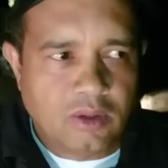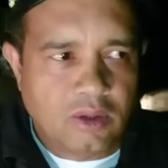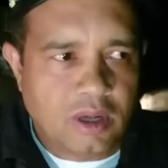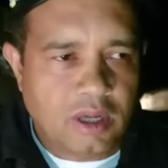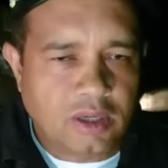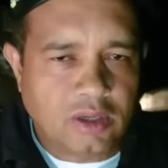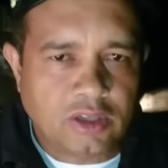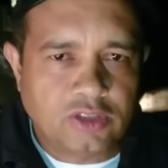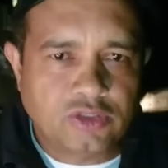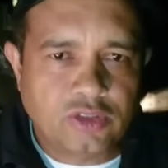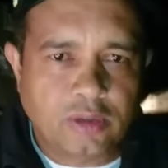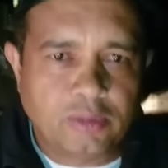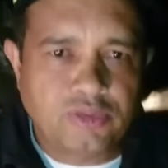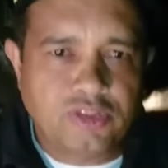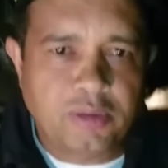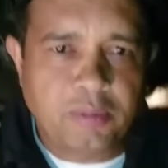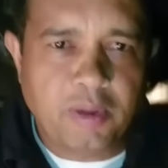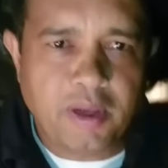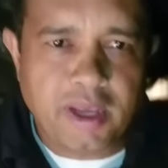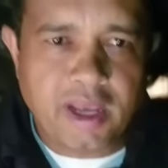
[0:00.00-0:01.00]
Aí ah, nós
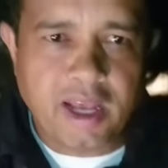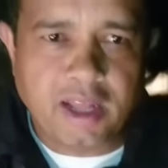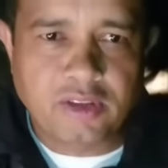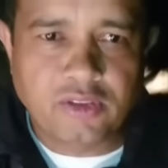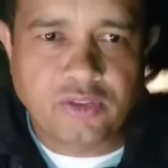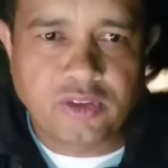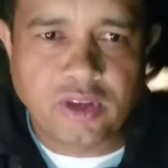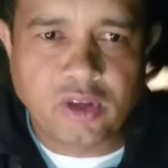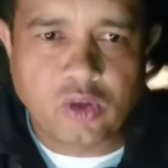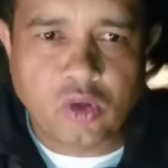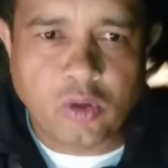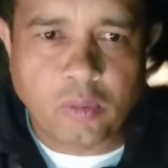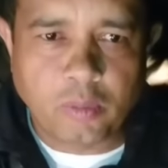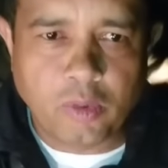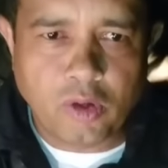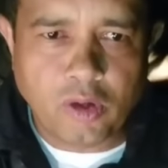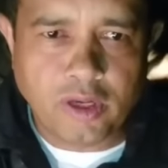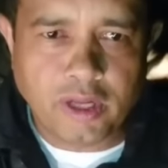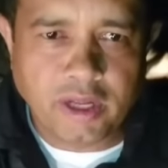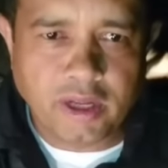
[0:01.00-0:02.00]
fomos empenhados via
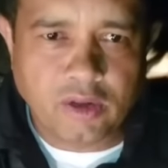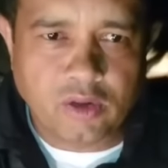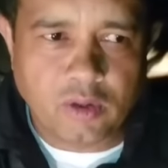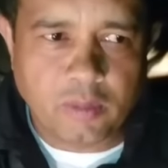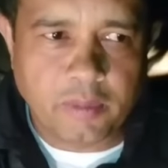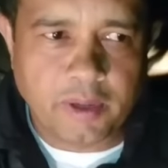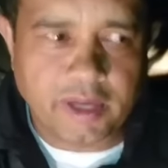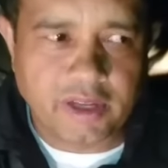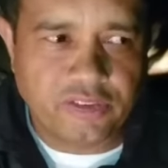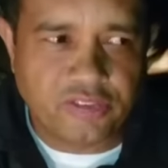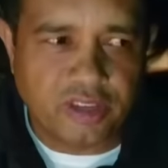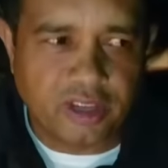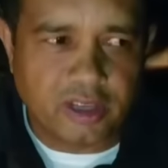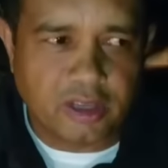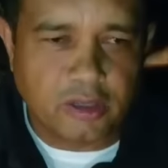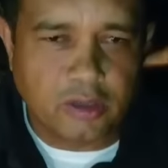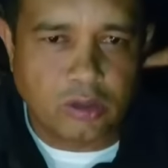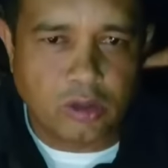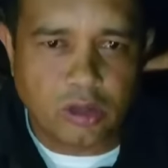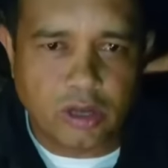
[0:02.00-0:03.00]
Copom, né? Comparecer
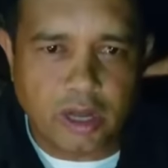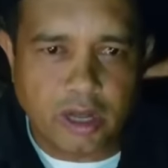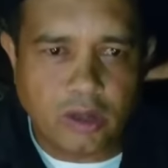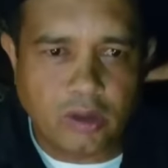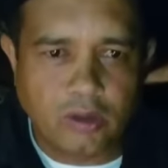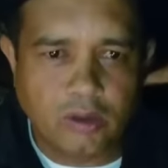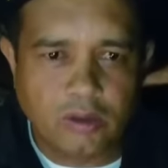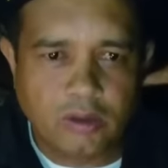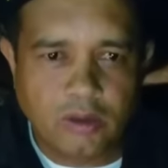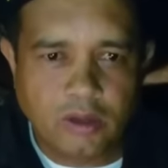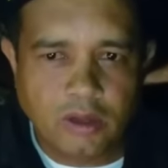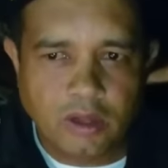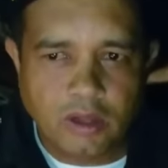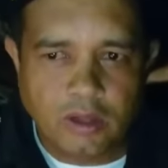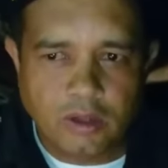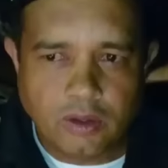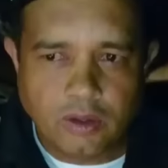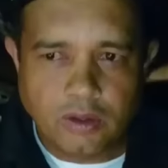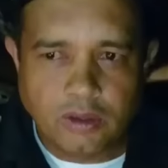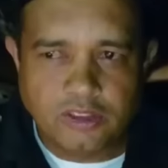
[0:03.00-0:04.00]
aqui no local,
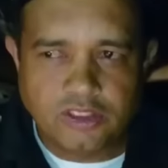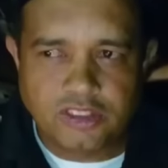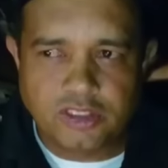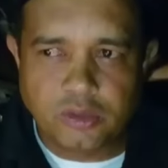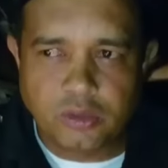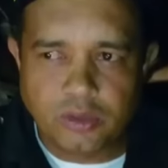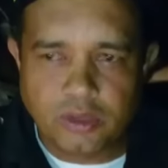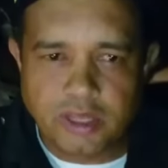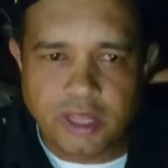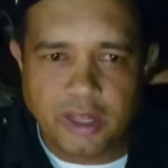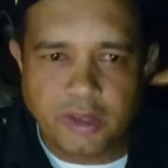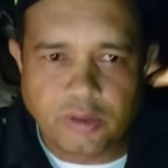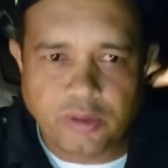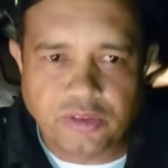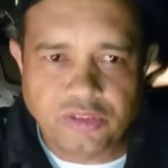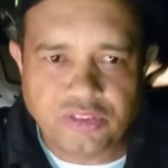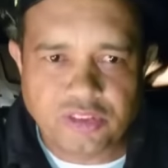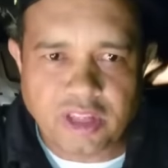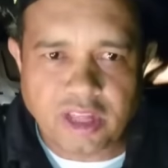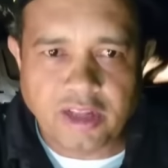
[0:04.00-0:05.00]
onde, segundo
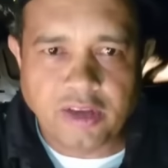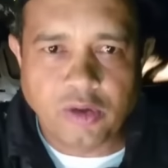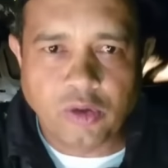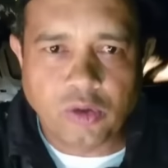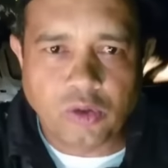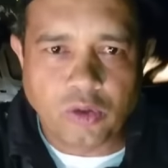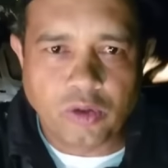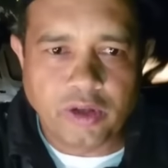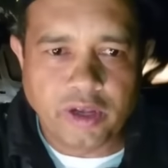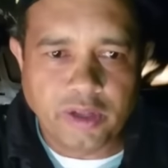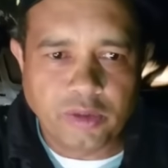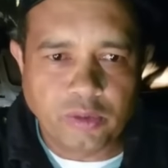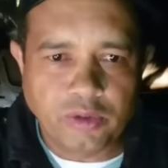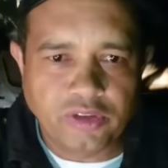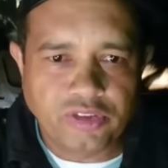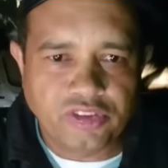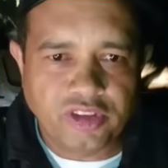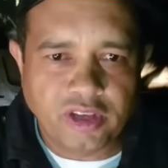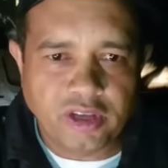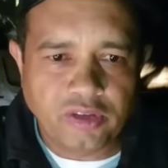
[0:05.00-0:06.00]
denúncia, estaria ocorrendo um
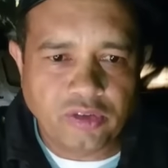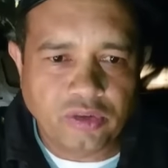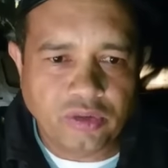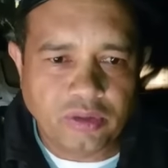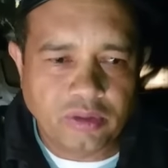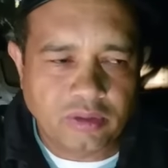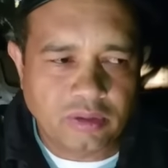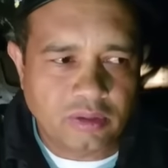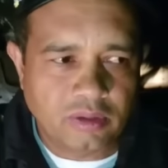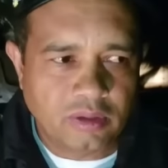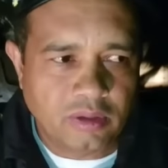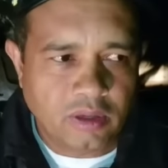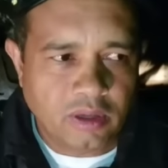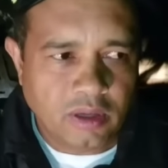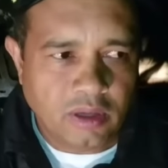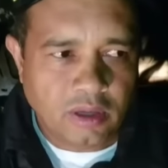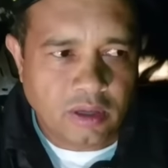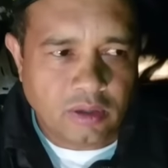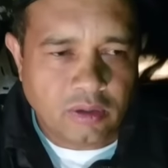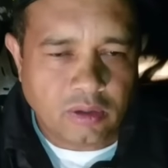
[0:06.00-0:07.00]
incêndio.
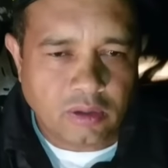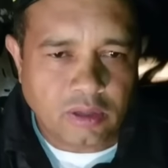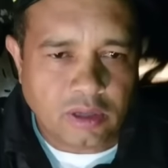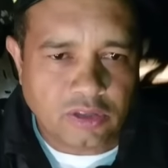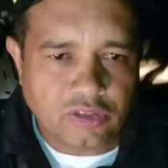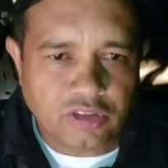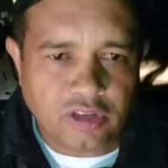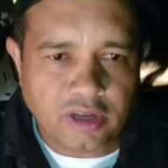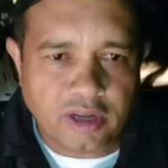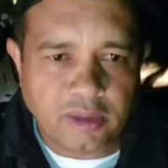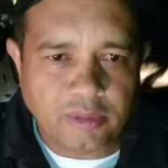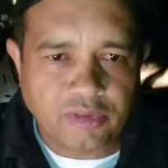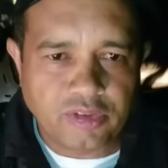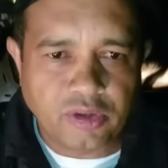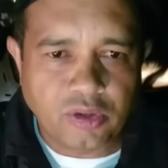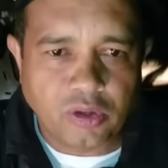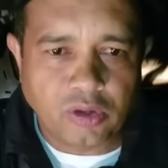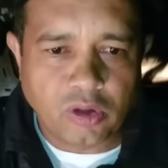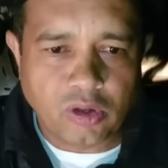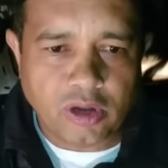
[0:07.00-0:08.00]
Quando nós chegamos
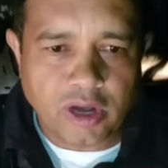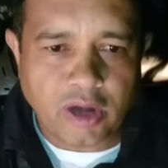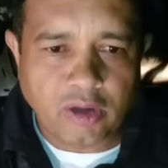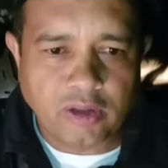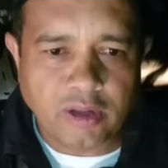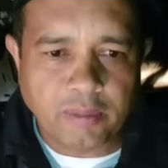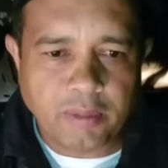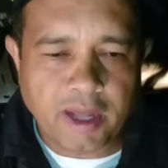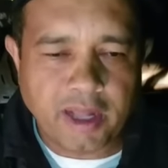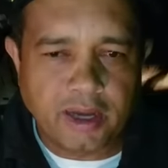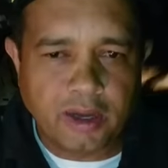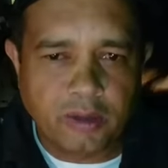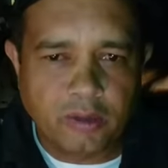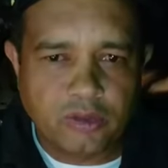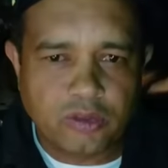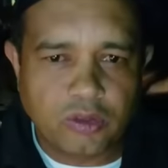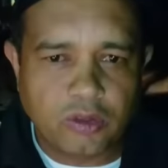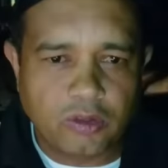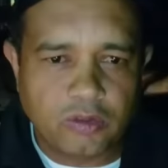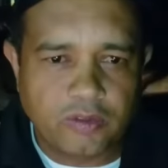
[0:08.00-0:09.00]
aqui ao local,
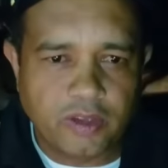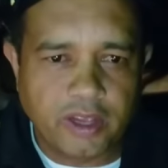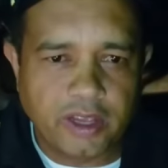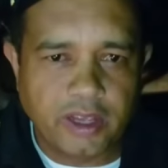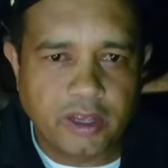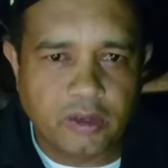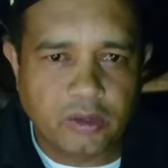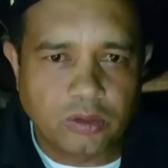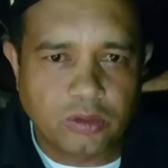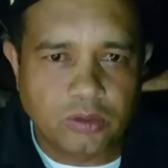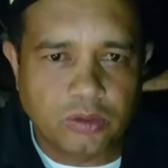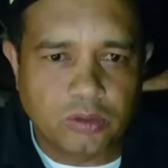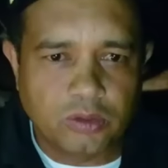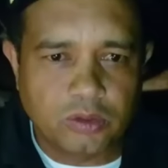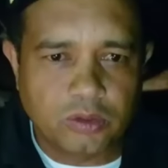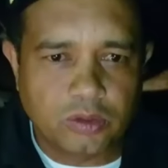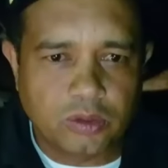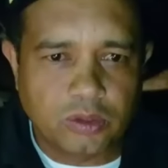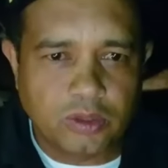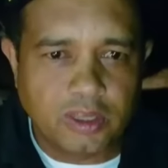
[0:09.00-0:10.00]
deparamos com um
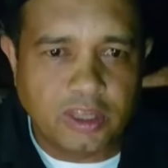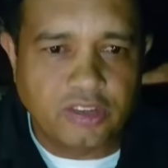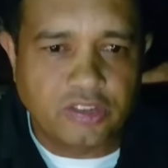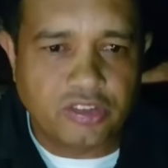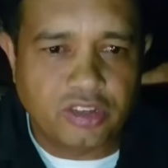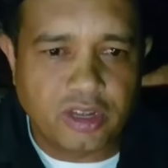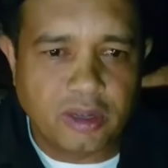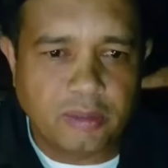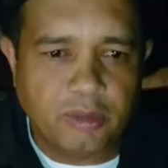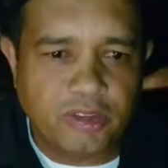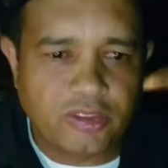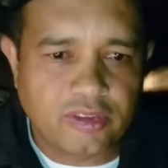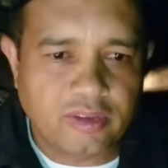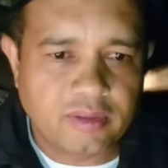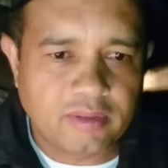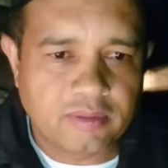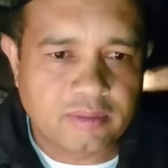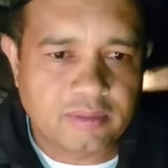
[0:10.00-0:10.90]
veículo todo em chamas,